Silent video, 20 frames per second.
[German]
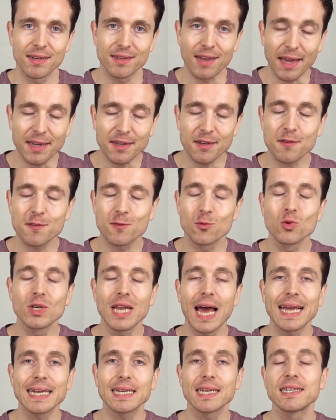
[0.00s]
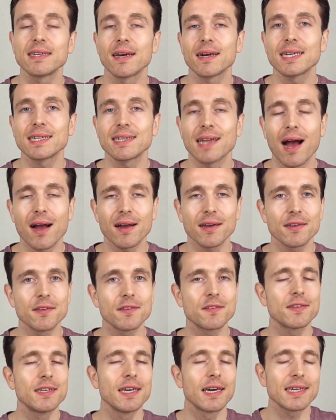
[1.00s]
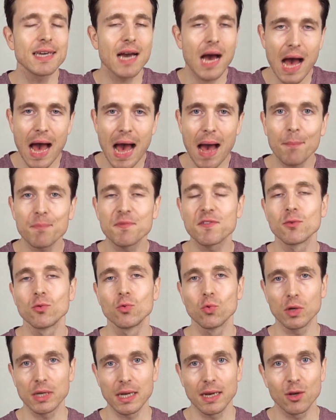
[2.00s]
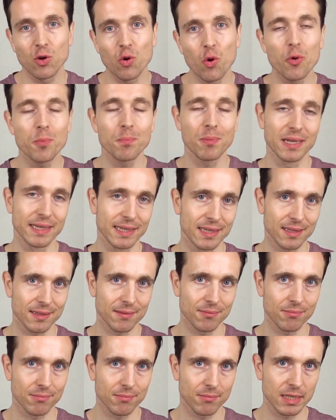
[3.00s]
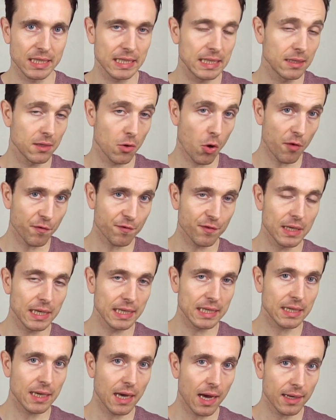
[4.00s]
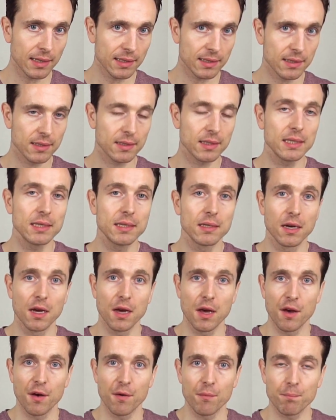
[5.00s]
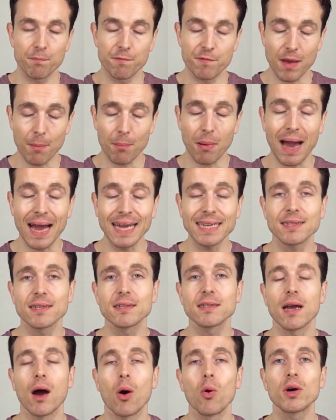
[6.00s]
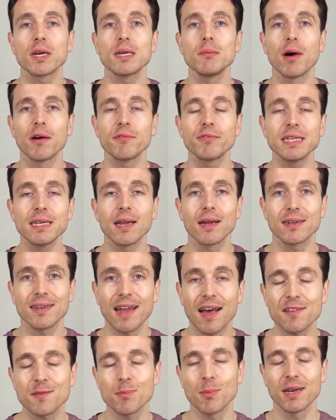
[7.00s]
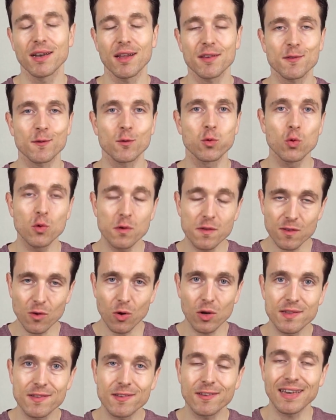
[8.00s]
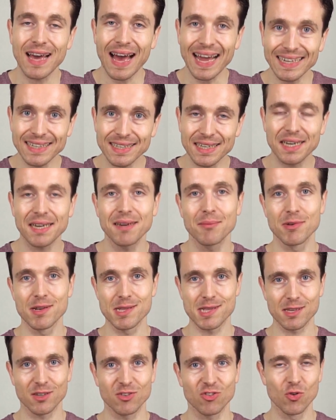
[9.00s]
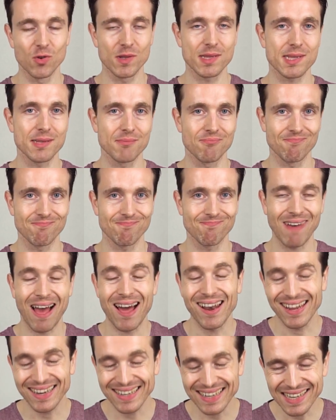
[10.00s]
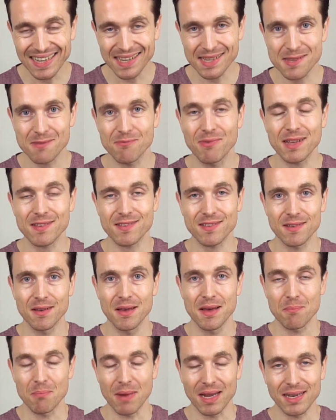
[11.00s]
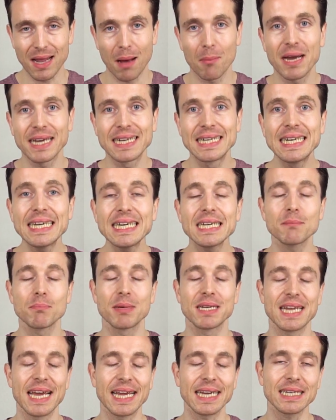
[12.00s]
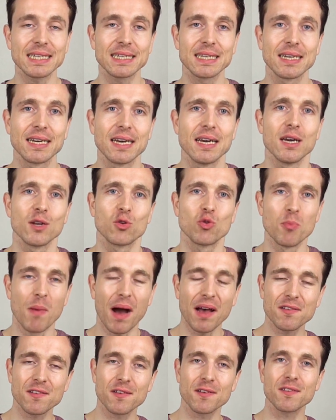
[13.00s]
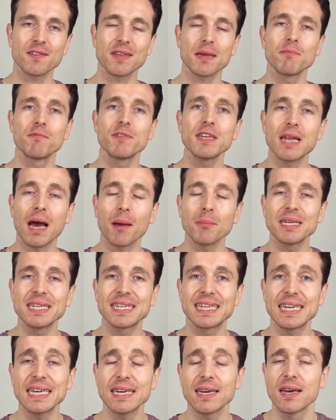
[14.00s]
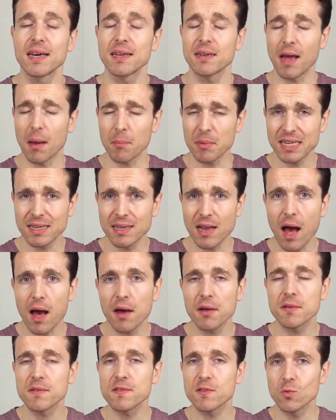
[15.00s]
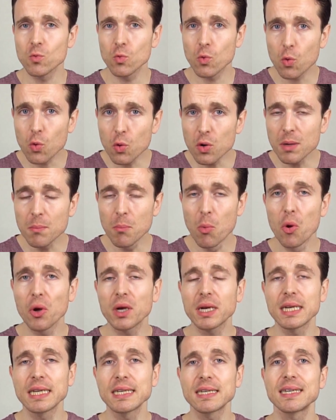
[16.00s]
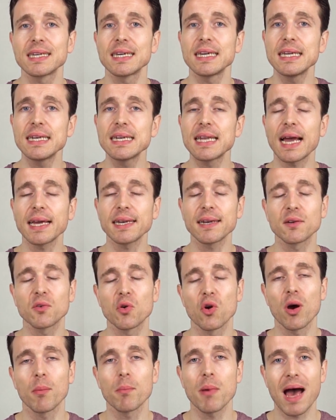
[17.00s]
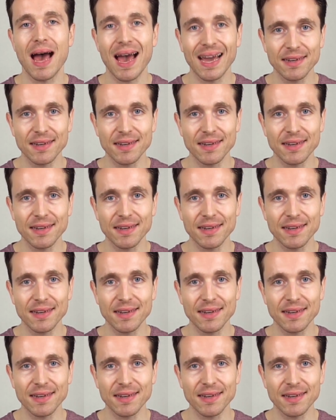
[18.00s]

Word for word: Dein gesundheitlicher Gedanke ist hier ja absolut löblich. Die Öffentlichkeit, die verbreitet ja auch immer wieder, dass man das tun soll, sich eincremen, sich schützen. Allerdings, was man dabei nicht bedenkt, du machst es dem Vitamin D damit nahezu unmöglich, in deinen Körper